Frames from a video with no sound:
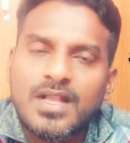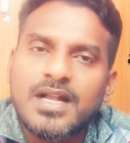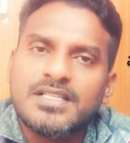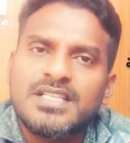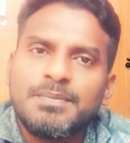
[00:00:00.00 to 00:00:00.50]

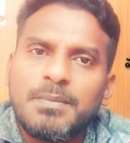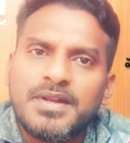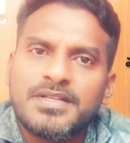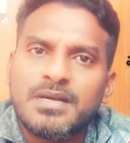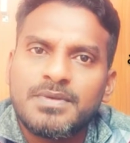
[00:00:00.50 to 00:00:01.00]
కశ్యప
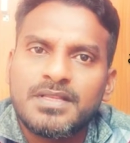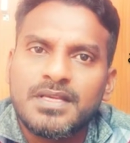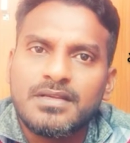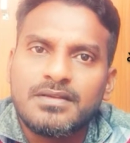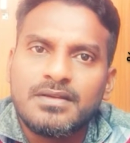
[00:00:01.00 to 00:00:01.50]

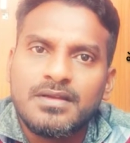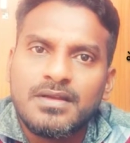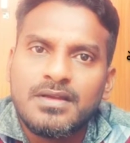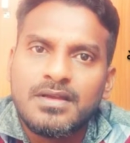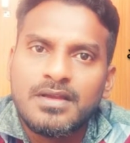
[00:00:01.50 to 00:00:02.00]

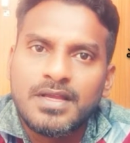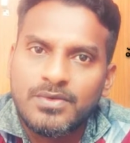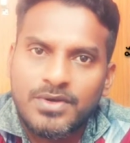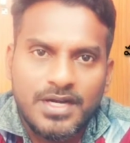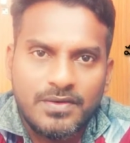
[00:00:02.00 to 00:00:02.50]
ప్రజాపతికి
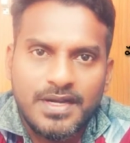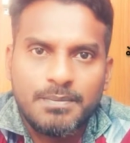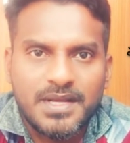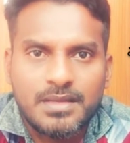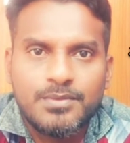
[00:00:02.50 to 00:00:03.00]
ఉన్నటువంటి
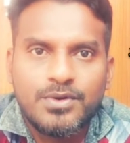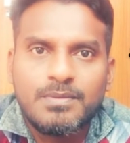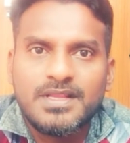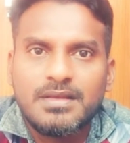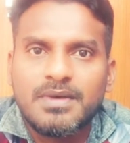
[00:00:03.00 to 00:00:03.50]
పదమూడు
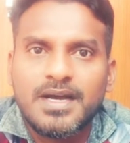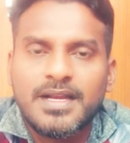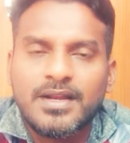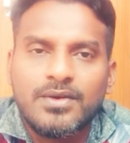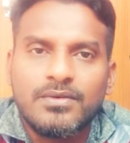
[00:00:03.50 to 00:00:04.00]
మంది
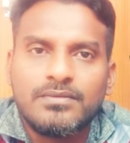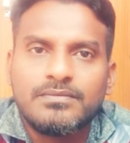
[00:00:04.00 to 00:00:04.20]
భార్యలలో